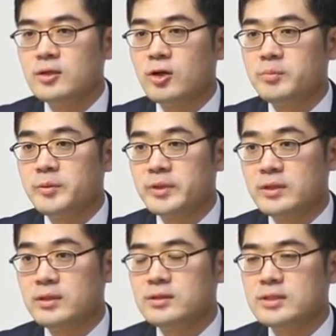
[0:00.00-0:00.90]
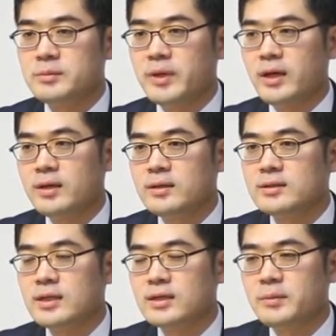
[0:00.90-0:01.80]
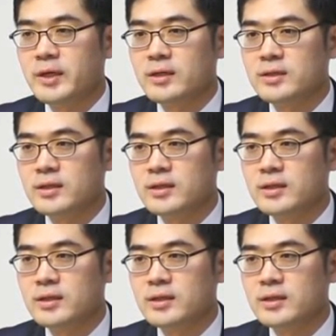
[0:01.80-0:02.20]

영업비밀 침해한 상대방에